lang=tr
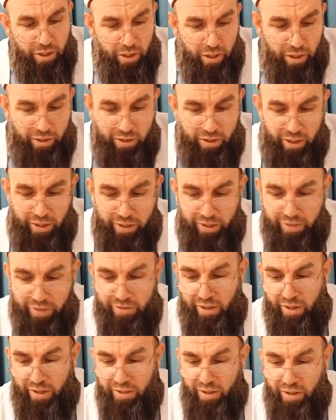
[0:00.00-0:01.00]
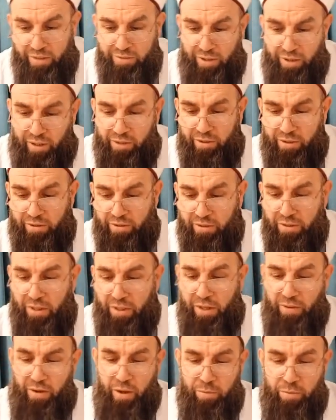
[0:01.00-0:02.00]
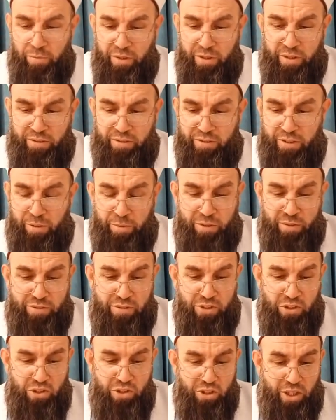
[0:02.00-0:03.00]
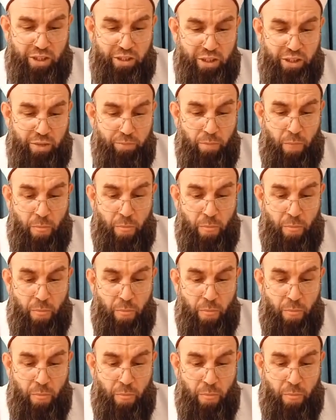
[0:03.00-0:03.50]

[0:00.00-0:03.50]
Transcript: Allah nazardan saklasın devamını nasip etsin inşallah.